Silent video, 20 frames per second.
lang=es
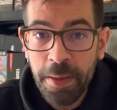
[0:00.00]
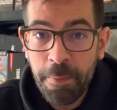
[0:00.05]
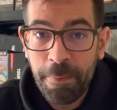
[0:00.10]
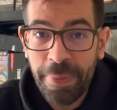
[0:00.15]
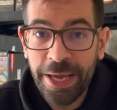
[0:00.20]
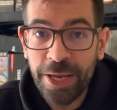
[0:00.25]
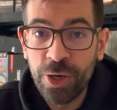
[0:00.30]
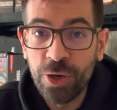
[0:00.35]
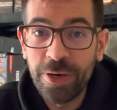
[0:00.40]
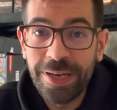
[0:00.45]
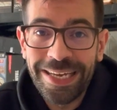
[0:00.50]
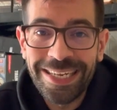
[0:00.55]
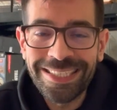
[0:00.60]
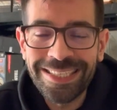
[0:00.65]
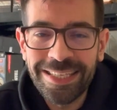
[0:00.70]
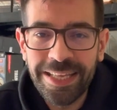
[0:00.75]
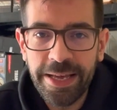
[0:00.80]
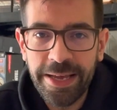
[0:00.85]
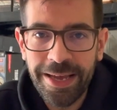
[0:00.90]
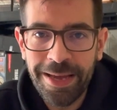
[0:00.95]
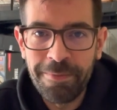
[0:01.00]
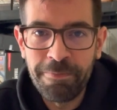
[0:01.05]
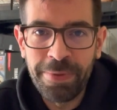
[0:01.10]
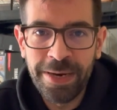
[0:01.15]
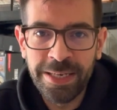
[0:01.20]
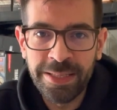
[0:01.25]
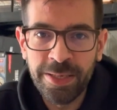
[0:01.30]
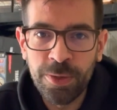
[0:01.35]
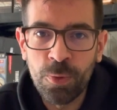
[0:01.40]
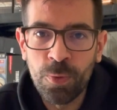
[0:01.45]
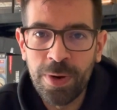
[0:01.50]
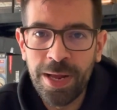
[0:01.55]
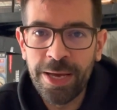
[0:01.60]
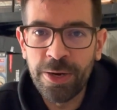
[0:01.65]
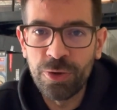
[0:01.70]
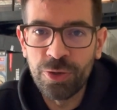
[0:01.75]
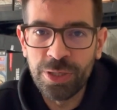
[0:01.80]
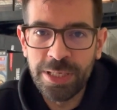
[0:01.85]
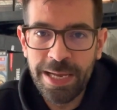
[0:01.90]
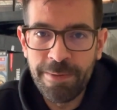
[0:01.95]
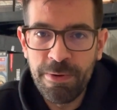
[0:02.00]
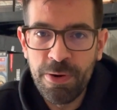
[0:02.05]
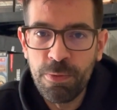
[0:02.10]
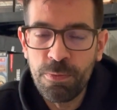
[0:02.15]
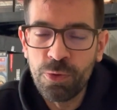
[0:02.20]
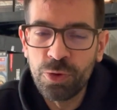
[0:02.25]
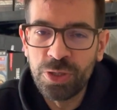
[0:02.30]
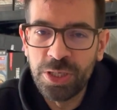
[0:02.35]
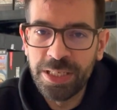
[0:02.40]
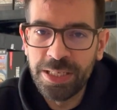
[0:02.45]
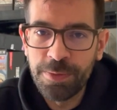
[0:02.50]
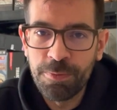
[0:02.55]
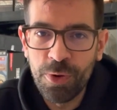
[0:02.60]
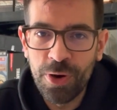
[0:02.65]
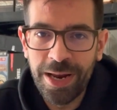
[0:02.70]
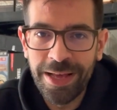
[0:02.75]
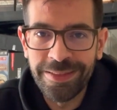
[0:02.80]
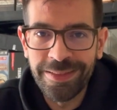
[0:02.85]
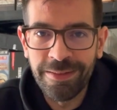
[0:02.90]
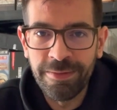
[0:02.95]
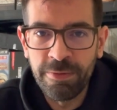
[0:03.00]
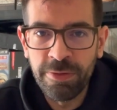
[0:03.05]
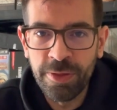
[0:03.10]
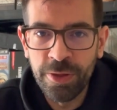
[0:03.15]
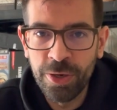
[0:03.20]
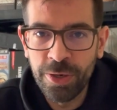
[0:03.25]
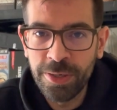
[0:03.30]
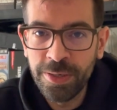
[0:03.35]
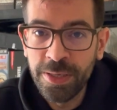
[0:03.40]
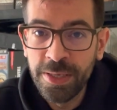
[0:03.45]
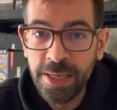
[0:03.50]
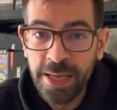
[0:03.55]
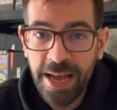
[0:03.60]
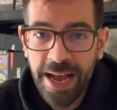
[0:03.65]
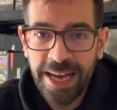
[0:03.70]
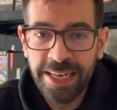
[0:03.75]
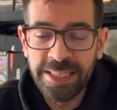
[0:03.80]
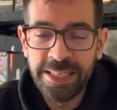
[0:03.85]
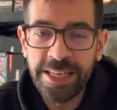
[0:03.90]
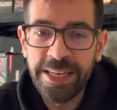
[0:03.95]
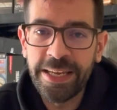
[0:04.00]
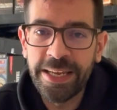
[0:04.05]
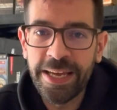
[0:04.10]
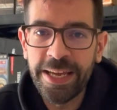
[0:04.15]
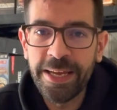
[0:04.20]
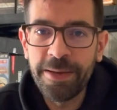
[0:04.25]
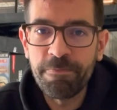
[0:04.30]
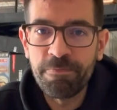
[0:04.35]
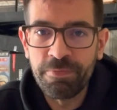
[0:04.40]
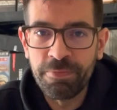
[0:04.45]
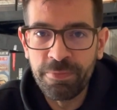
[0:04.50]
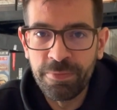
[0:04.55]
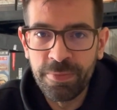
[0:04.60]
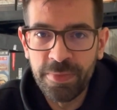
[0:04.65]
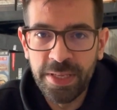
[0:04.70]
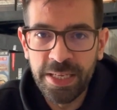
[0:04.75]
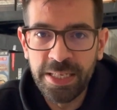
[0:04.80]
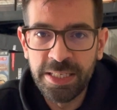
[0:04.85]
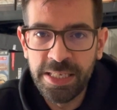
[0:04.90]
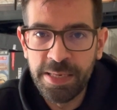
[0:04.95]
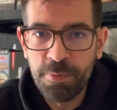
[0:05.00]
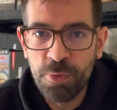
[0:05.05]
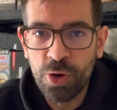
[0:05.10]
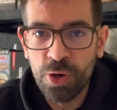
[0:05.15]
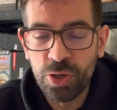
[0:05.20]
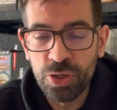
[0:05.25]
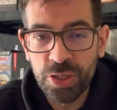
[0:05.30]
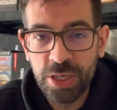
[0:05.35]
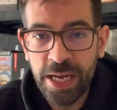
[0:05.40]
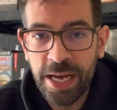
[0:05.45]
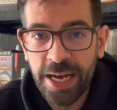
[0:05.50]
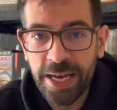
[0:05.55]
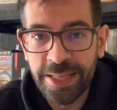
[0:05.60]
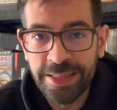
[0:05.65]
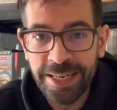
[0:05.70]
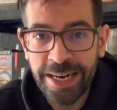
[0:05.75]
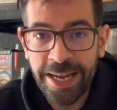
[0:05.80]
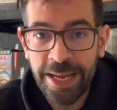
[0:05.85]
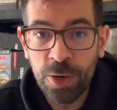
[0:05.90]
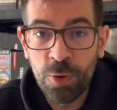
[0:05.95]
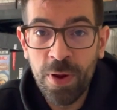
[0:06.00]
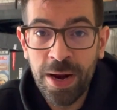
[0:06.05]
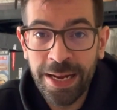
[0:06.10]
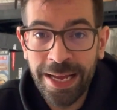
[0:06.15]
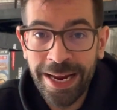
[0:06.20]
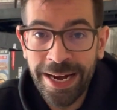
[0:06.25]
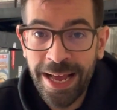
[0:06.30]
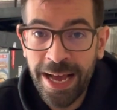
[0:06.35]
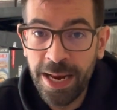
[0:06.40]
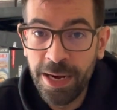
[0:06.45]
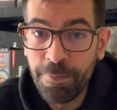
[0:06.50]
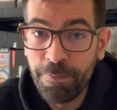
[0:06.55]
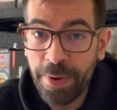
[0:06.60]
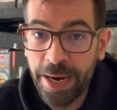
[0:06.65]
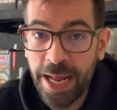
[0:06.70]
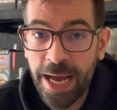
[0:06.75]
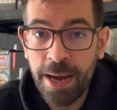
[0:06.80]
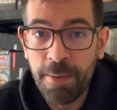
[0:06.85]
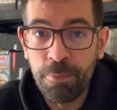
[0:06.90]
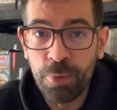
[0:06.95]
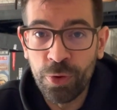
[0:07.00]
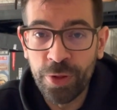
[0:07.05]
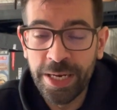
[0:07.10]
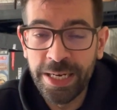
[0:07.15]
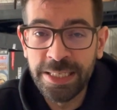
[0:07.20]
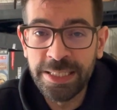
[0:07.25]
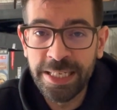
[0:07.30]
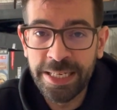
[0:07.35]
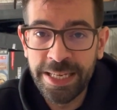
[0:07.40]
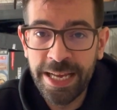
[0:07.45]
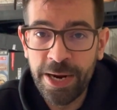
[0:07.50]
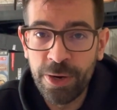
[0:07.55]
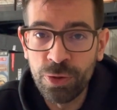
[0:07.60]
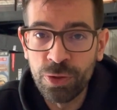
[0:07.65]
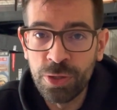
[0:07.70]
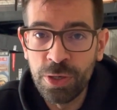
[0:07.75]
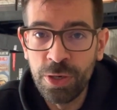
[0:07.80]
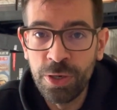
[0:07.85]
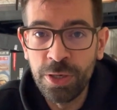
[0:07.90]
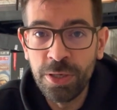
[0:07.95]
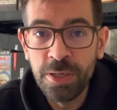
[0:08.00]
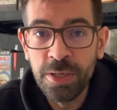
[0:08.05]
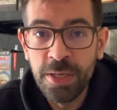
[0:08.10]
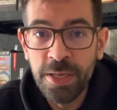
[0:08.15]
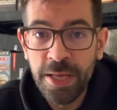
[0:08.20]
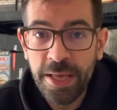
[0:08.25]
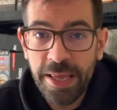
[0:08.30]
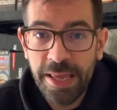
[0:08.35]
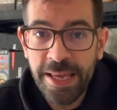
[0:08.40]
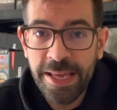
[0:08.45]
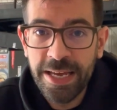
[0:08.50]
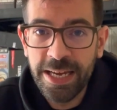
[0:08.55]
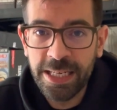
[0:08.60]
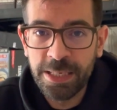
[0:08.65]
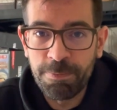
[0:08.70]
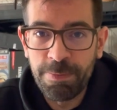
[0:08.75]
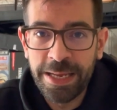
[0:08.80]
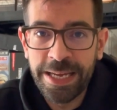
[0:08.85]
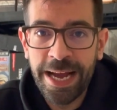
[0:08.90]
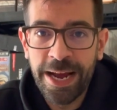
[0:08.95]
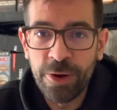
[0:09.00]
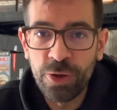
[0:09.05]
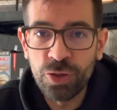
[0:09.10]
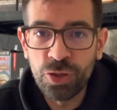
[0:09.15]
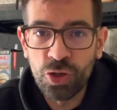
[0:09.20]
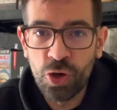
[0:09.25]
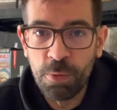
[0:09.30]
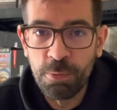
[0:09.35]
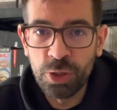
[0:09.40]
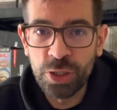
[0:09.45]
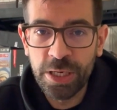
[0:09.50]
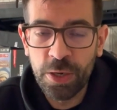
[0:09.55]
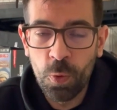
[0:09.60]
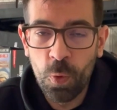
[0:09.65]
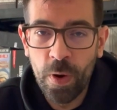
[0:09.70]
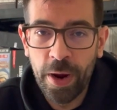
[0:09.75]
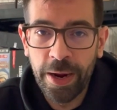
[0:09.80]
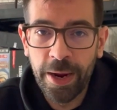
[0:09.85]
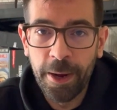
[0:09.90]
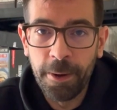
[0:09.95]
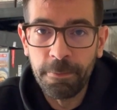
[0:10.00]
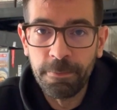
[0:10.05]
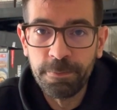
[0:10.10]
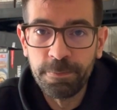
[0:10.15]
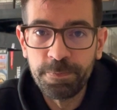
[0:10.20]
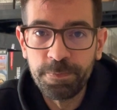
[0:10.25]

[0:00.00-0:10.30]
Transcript: pero este en particular nos llamó muchísimo la atención, así que mm, quisimos eh, traerlo al canal para poder enseñároslo y explicaros cómo se juega.